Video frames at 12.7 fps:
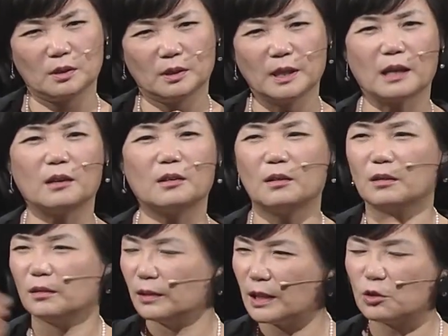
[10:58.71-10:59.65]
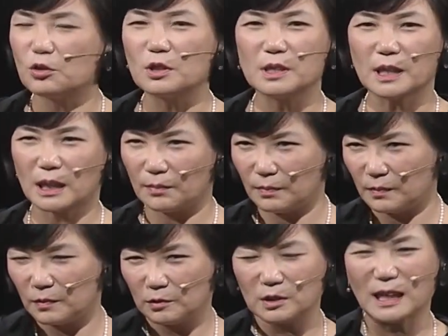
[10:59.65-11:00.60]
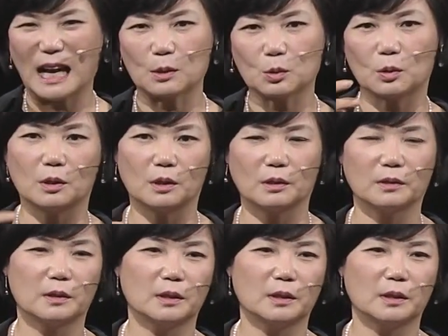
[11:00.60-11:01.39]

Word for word: 내 거, 내 주위 사람, 우리 가족 거.